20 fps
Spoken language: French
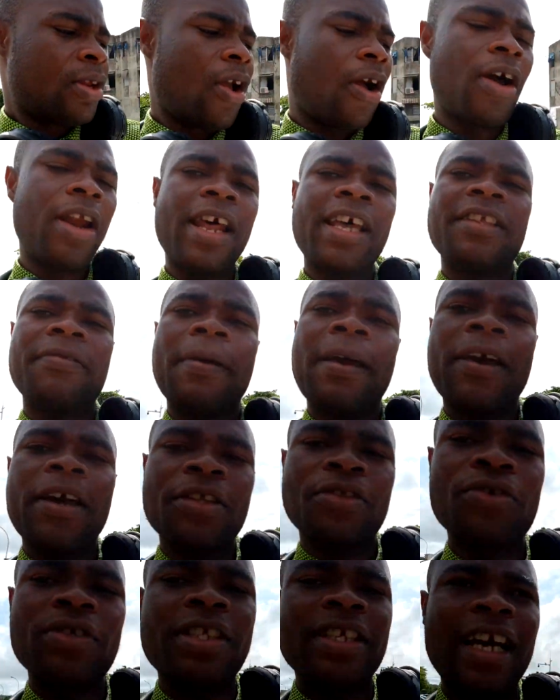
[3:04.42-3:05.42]
On espère que
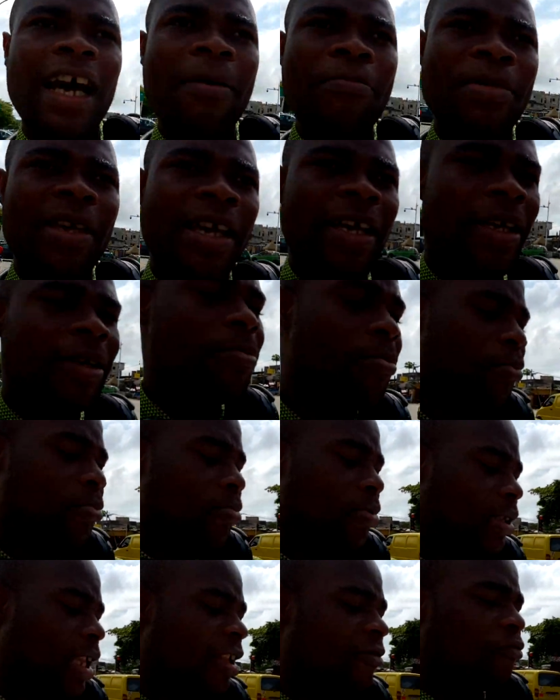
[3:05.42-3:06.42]
tout ira bien
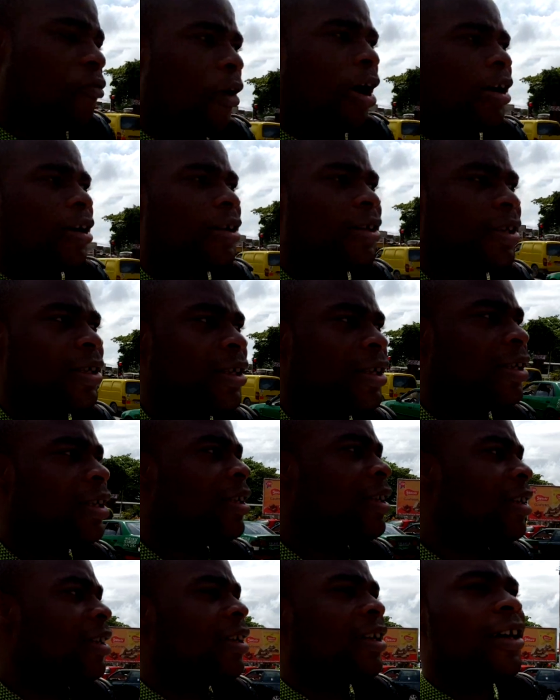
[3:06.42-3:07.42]
cette fois.
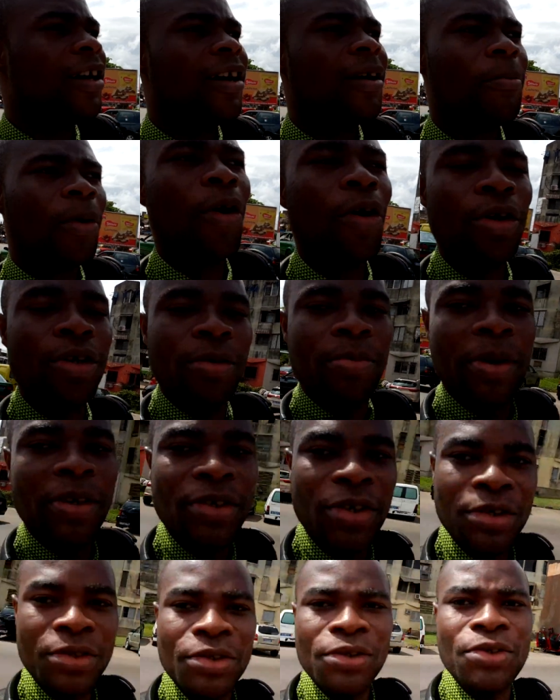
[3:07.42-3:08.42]
Bon, je pense
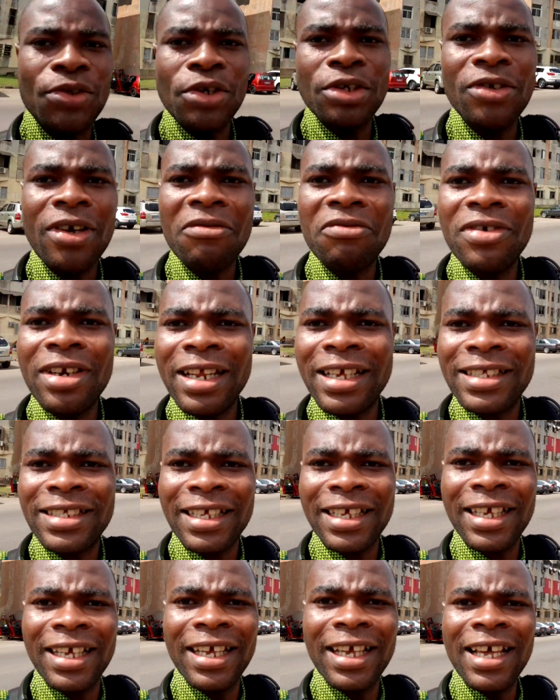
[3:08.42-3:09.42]
que sur ce, je vais vous
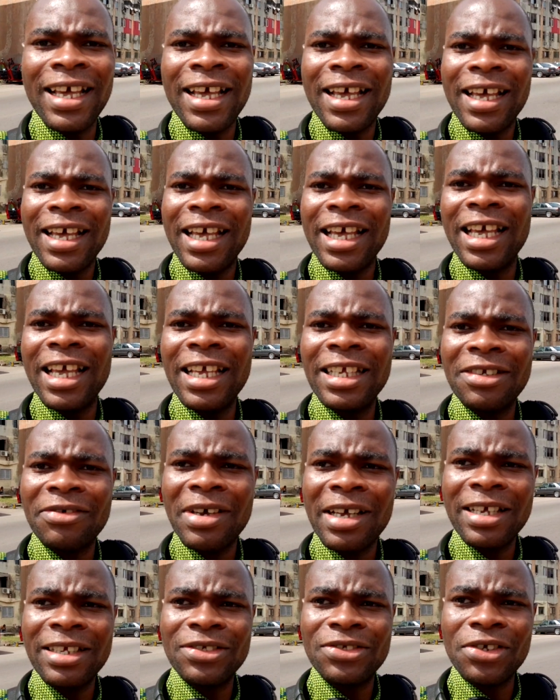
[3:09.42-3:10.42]
laisser. Et je
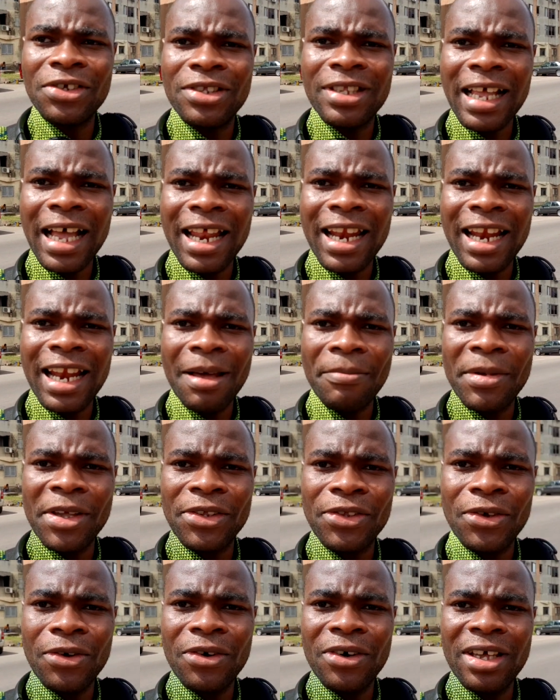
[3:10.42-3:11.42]
vais juste aller à la
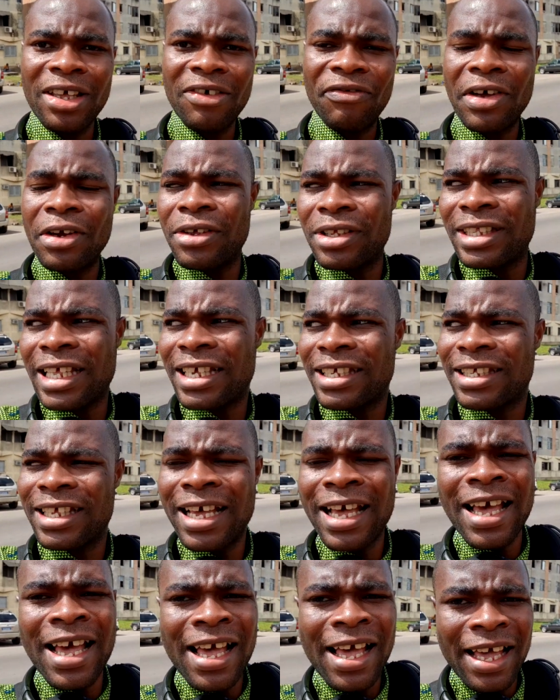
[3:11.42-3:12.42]
maison et faire le test.
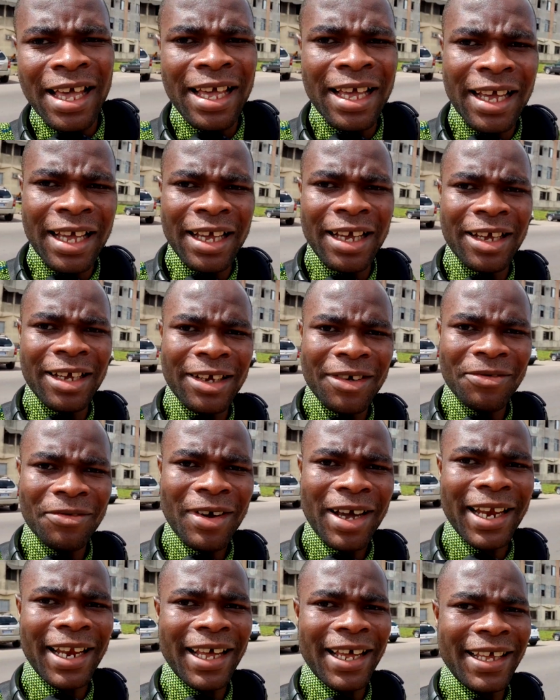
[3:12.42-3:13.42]

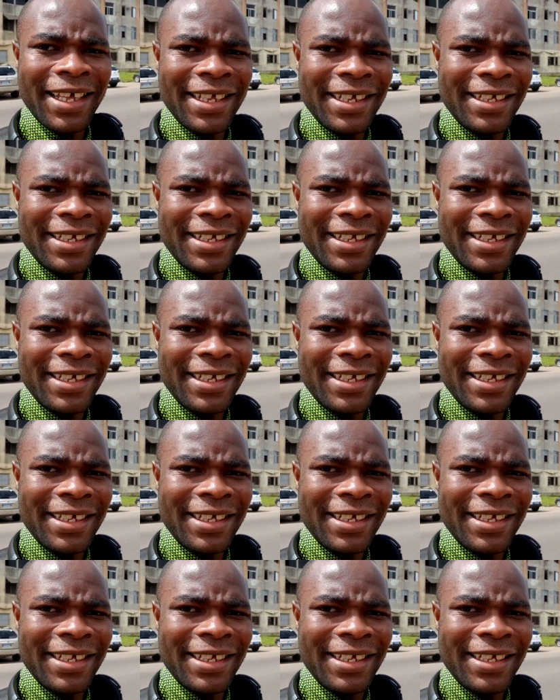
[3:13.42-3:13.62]
Voilà.